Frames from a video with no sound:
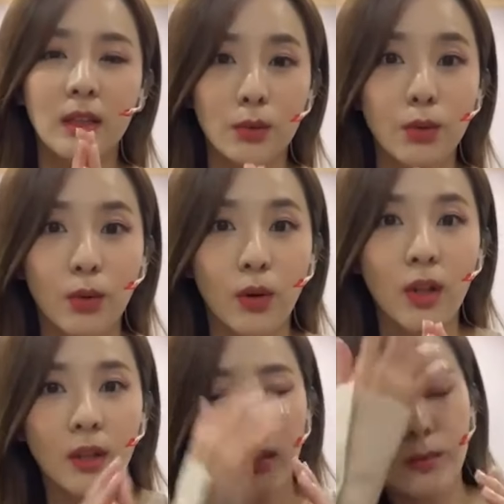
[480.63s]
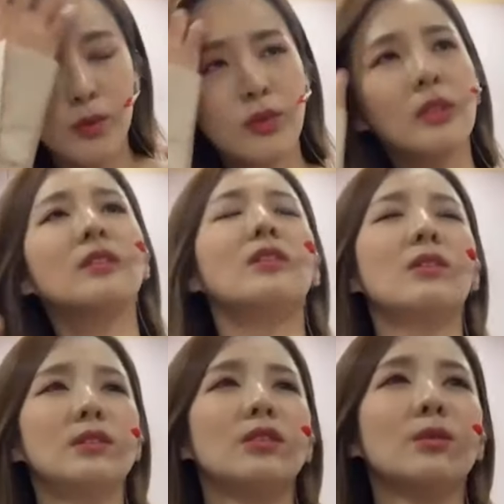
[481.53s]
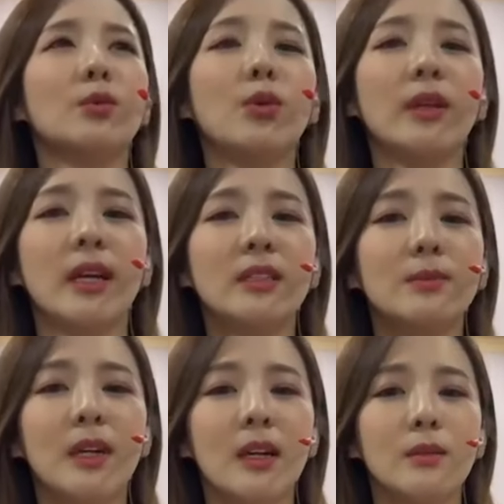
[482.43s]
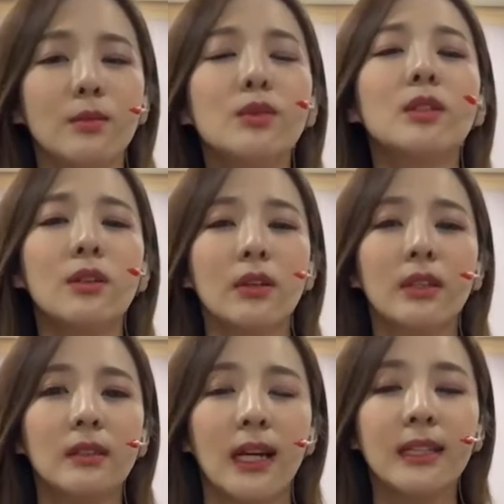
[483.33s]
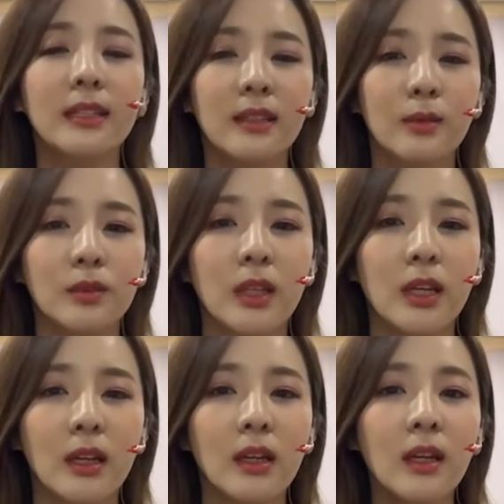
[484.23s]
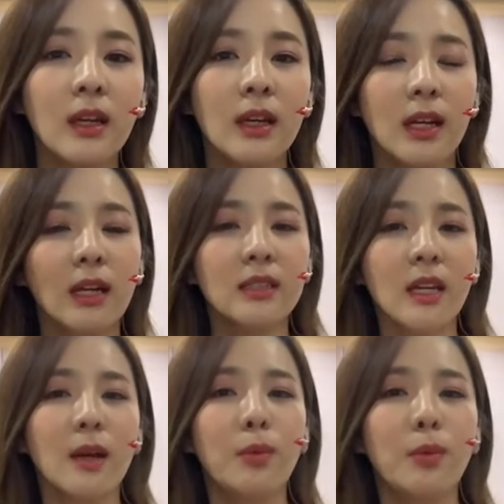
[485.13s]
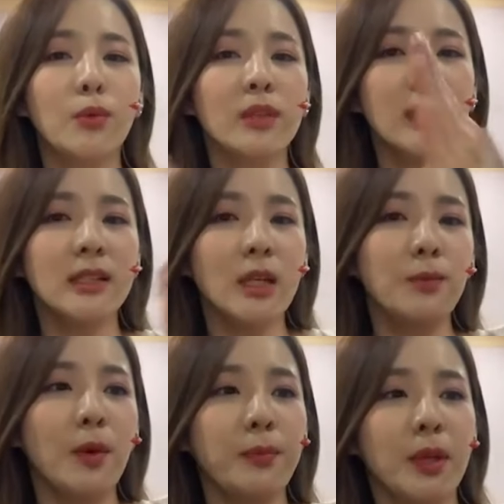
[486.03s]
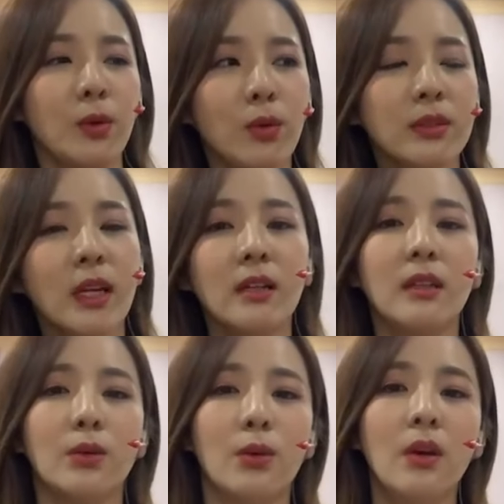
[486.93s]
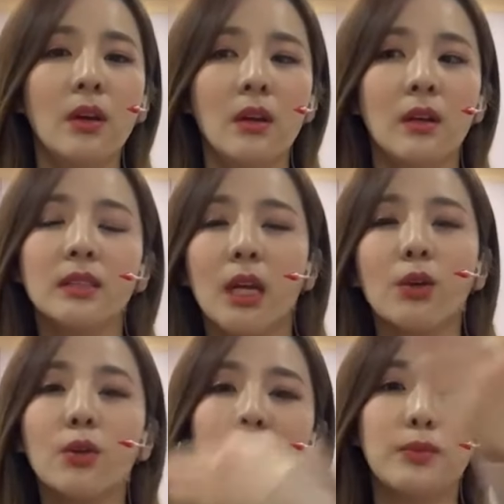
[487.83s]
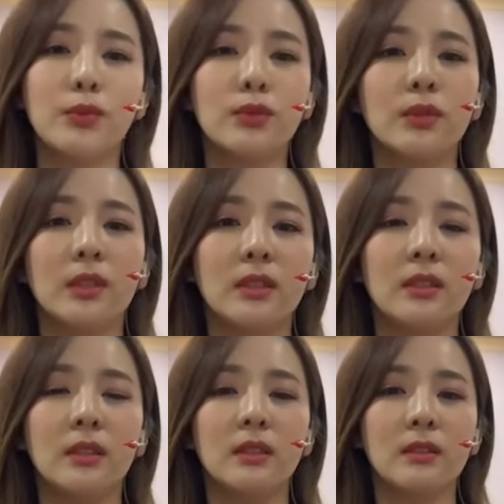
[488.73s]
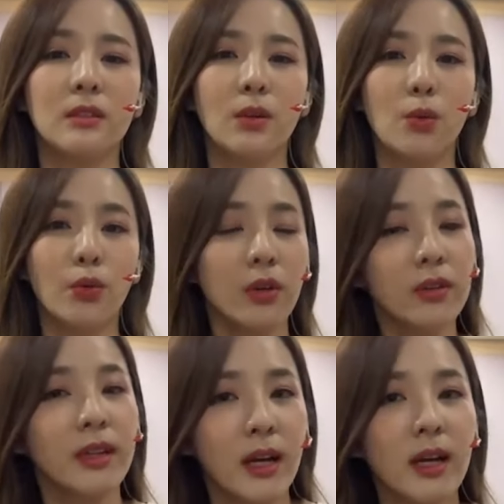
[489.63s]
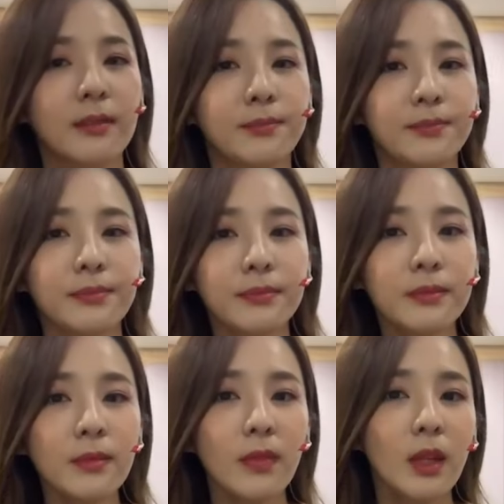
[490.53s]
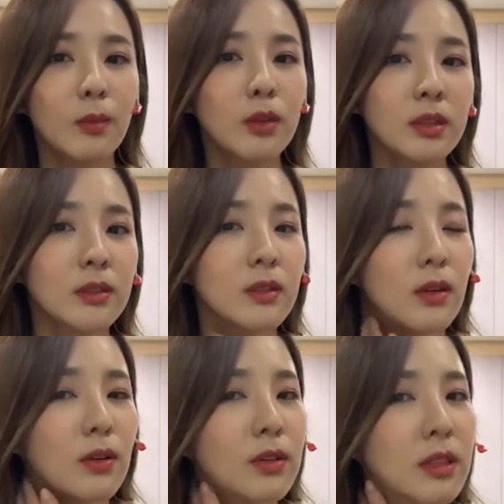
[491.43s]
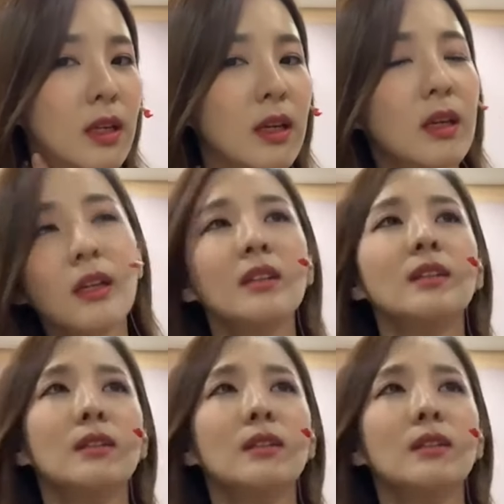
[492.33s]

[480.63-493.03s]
이게 또 뮤지컬처럼 노래는 하지만 뮤지컬인 아니기 때문에 각자 본인의 창법대로 스타일대로 자유롭게 부를 수 있는 그런 공연이라 훨씬 더 이제